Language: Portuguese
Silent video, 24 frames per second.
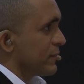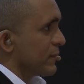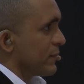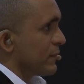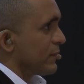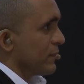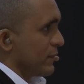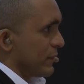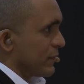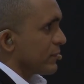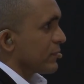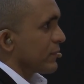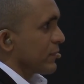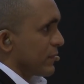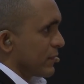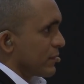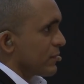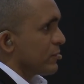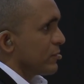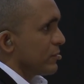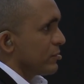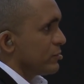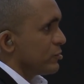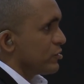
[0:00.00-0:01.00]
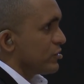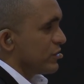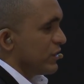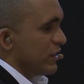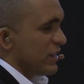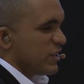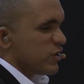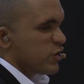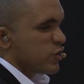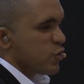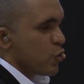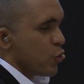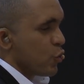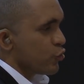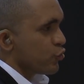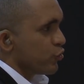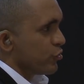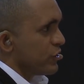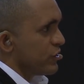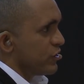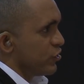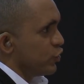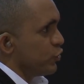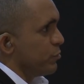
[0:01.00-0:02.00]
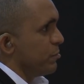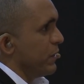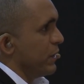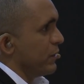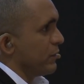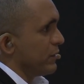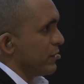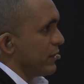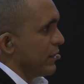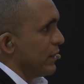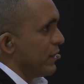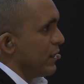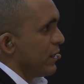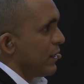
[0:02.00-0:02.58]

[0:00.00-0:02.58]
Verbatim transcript: Uhum. Um silencioso desespero, né?